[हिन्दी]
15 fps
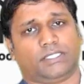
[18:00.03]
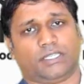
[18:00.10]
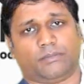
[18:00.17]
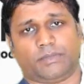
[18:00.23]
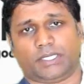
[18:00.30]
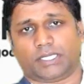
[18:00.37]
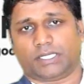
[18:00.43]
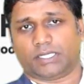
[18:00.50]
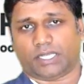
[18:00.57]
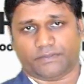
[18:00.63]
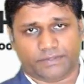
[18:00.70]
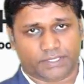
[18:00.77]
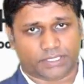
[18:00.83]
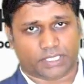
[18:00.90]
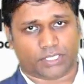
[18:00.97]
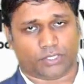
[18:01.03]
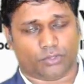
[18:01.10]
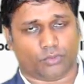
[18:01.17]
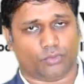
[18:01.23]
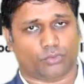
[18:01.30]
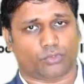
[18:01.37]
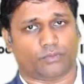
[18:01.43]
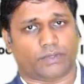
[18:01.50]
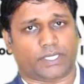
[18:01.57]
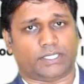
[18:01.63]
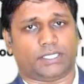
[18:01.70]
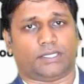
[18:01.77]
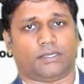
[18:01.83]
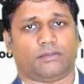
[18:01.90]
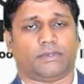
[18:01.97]
ऐसे हमने काफ़ी सारे लोगों को
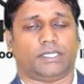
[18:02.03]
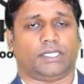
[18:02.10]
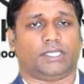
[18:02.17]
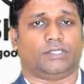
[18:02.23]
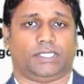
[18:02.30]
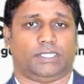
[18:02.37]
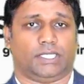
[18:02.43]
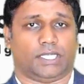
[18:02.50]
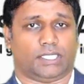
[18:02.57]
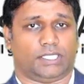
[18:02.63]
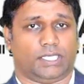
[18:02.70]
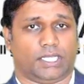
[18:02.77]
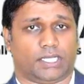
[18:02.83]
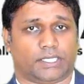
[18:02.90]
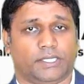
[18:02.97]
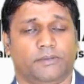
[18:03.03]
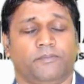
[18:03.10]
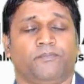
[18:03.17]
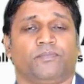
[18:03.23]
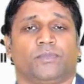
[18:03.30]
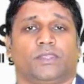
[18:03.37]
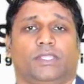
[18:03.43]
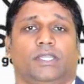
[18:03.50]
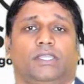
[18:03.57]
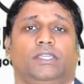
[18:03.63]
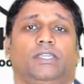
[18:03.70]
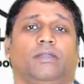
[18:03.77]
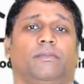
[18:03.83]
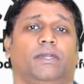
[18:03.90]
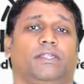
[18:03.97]
फ़ायदा करवाया दिला दिला के
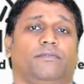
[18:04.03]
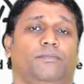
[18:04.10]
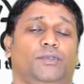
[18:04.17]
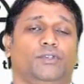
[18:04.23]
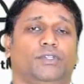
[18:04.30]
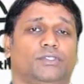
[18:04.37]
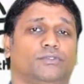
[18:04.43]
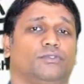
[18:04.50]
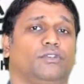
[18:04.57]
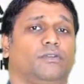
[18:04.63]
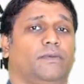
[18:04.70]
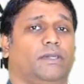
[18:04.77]
ताकि हमारे व्यूअर्स को